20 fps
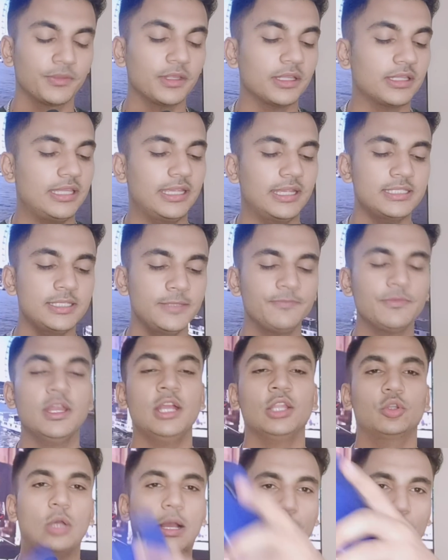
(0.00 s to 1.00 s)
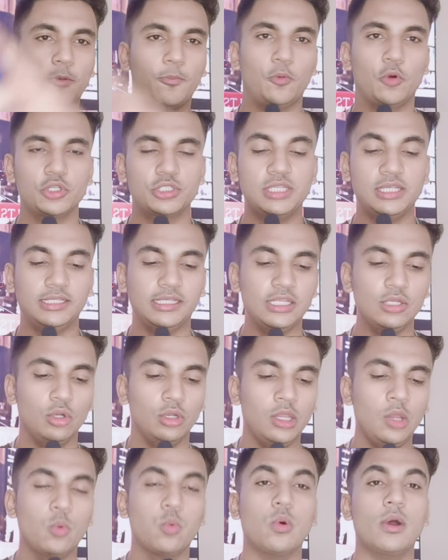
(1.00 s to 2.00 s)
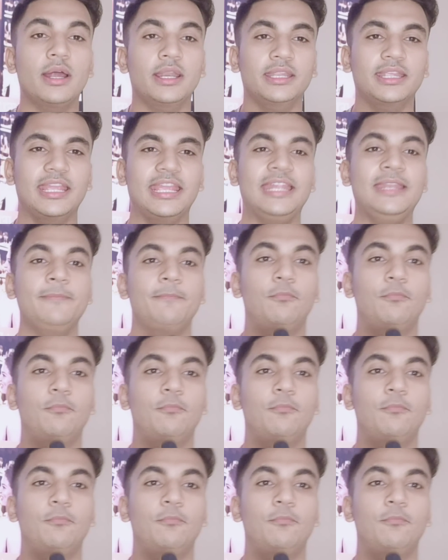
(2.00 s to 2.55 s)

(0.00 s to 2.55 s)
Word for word: ठीक है जी तो आपको पोस्ट दिख रही होगी वर्क इन